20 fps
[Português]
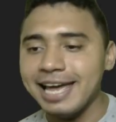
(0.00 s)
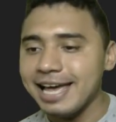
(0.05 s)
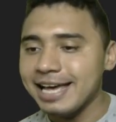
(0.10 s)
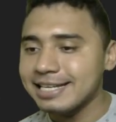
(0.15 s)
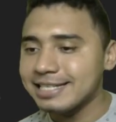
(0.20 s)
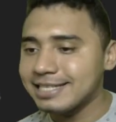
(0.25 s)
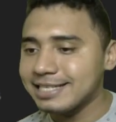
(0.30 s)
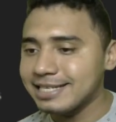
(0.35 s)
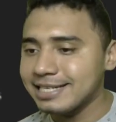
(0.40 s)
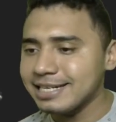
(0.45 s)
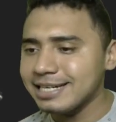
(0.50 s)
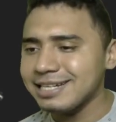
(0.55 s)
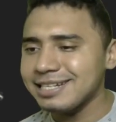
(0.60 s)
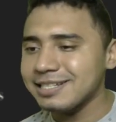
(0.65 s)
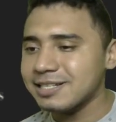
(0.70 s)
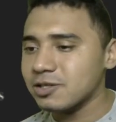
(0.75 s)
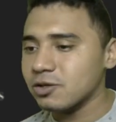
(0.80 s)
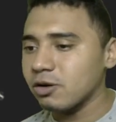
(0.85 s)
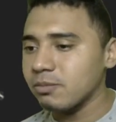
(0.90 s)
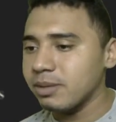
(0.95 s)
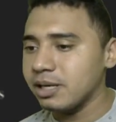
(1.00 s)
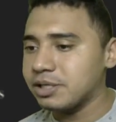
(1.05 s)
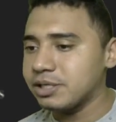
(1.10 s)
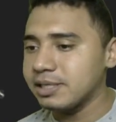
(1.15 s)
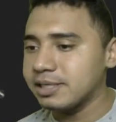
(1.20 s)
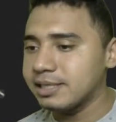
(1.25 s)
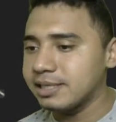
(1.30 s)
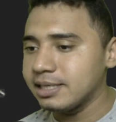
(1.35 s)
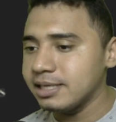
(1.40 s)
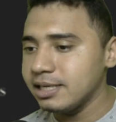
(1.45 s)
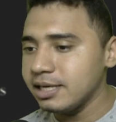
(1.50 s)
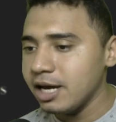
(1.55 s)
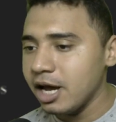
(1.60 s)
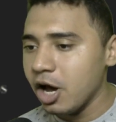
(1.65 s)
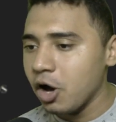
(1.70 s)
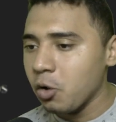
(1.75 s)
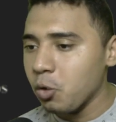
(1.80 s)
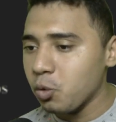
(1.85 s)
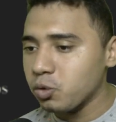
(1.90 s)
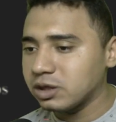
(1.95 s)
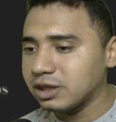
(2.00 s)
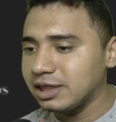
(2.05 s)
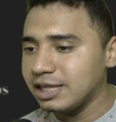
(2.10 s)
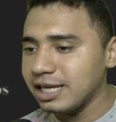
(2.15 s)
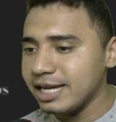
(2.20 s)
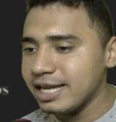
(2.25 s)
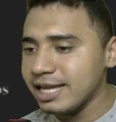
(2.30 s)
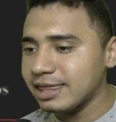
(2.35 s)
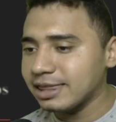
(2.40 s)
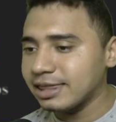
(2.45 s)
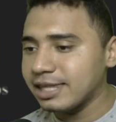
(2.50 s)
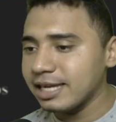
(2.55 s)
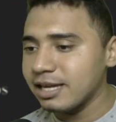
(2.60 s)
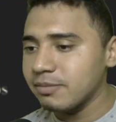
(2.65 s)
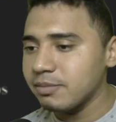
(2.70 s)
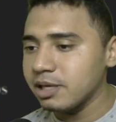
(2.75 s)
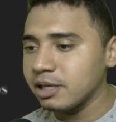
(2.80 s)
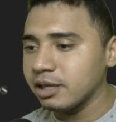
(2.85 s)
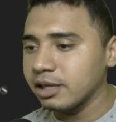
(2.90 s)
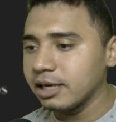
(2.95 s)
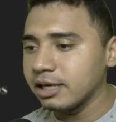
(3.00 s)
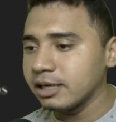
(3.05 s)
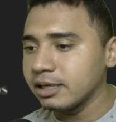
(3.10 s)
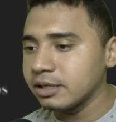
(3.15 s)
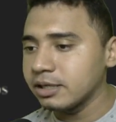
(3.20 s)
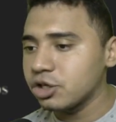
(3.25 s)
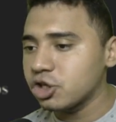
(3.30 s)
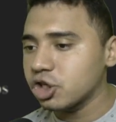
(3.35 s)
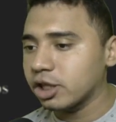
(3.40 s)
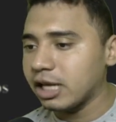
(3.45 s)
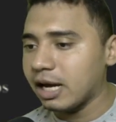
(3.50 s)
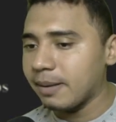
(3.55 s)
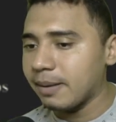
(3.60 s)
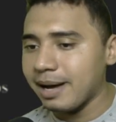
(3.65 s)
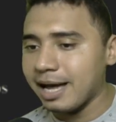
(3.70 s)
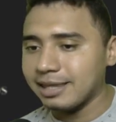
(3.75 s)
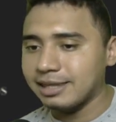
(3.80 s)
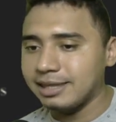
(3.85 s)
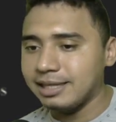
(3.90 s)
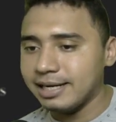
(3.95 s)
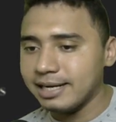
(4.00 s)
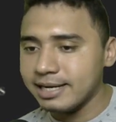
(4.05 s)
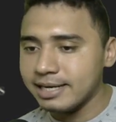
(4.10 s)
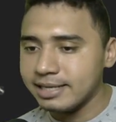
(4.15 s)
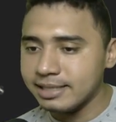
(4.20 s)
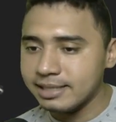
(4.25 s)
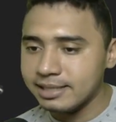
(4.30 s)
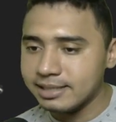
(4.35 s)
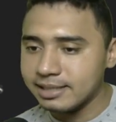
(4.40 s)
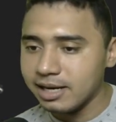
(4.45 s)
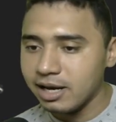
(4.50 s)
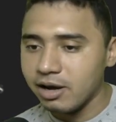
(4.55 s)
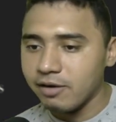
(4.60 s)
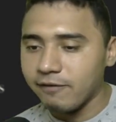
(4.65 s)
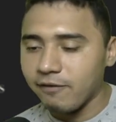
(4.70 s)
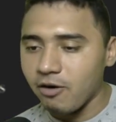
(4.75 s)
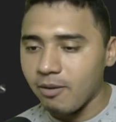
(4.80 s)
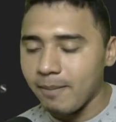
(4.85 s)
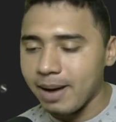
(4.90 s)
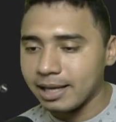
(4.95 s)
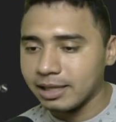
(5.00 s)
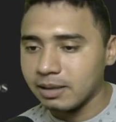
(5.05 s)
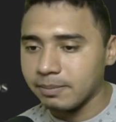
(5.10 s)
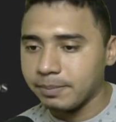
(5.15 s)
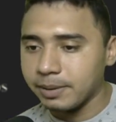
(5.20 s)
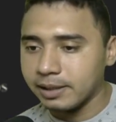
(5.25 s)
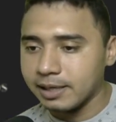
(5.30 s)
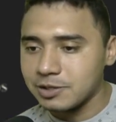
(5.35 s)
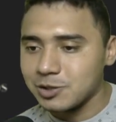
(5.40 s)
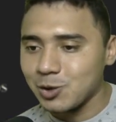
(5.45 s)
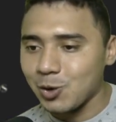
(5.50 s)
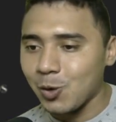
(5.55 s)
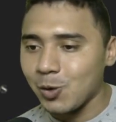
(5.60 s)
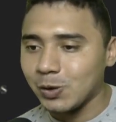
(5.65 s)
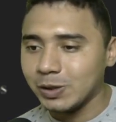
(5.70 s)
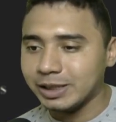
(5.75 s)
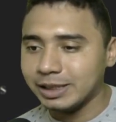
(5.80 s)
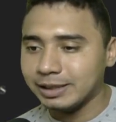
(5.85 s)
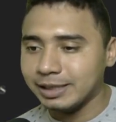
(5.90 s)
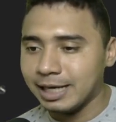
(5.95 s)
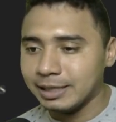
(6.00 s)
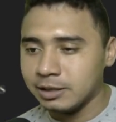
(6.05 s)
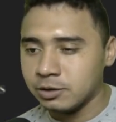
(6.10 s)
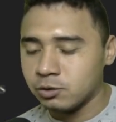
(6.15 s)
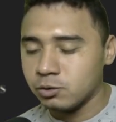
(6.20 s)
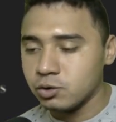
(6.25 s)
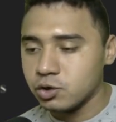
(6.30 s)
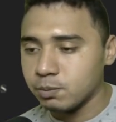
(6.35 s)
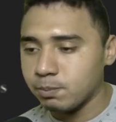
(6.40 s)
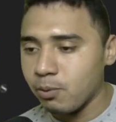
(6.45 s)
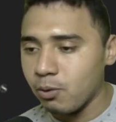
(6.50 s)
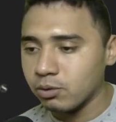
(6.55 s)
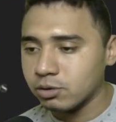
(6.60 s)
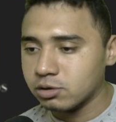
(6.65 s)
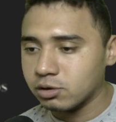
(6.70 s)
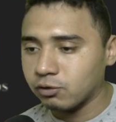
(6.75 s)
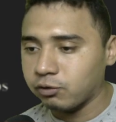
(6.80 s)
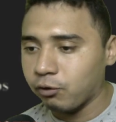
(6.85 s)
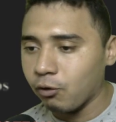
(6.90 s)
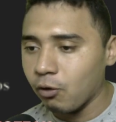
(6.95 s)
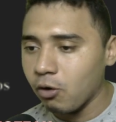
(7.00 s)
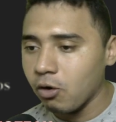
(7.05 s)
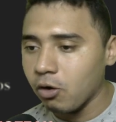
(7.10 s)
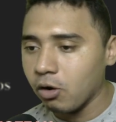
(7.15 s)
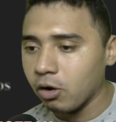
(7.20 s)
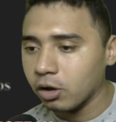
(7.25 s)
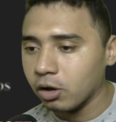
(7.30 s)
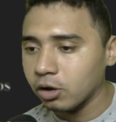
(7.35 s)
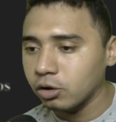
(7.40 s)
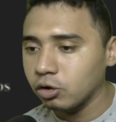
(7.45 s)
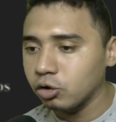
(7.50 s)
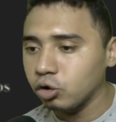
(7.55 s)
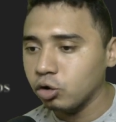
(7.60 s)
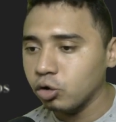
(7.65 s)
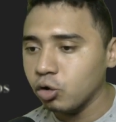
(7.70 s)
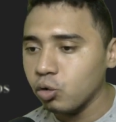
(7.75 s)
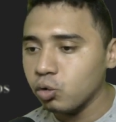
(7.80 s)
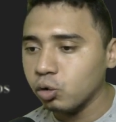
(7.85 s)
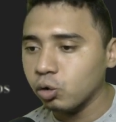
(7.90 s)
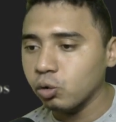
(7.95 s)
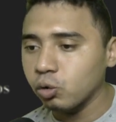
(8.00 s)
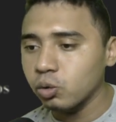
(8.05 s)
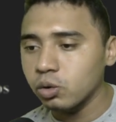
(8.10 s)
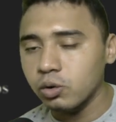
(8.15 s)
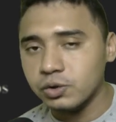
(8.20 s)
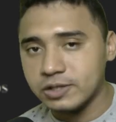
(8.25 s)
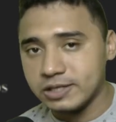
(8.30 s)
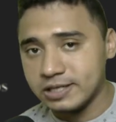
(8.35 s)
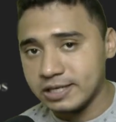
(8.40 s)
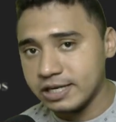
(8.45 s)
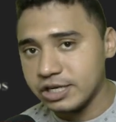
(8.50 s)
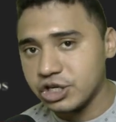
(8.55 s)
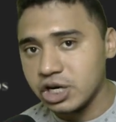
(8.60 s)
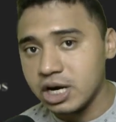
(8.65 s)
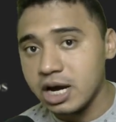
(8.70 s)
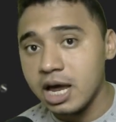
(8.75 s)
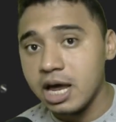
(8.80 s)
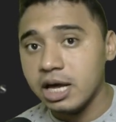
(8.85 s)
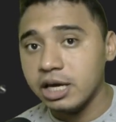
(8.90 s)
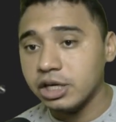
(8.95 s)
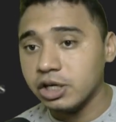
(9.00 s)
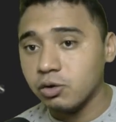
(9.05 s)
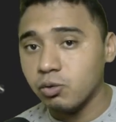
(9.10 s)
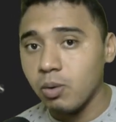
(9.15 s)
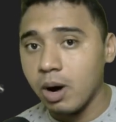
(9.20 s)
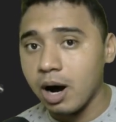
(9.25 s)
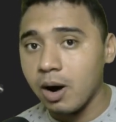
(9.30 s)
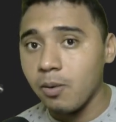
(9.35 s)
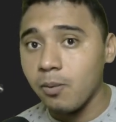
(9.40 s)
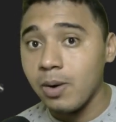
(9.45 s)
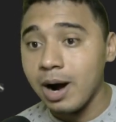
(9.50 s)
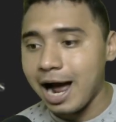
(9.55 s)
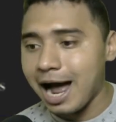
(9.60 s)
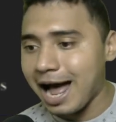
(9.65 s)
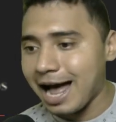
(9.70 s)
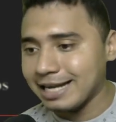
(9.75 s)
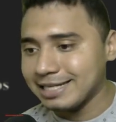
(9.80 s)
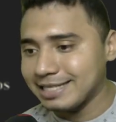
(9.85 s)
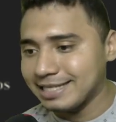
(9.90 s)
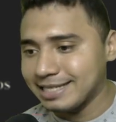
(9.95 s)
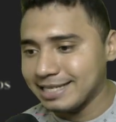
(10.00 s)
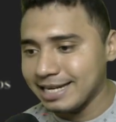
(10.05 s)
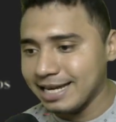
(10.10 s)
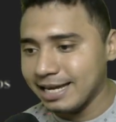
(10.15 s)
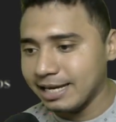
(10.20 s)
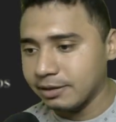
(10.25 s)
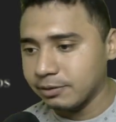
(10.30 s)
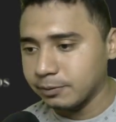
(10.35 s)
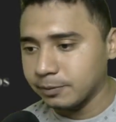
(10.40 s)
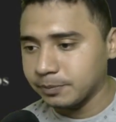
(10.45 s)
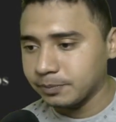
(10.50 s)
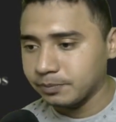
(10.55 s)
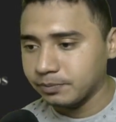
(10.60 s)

se e somente se o determinante da matriz formada pelas coordenadas dos pontos for nulo, ou seja, igual a zero.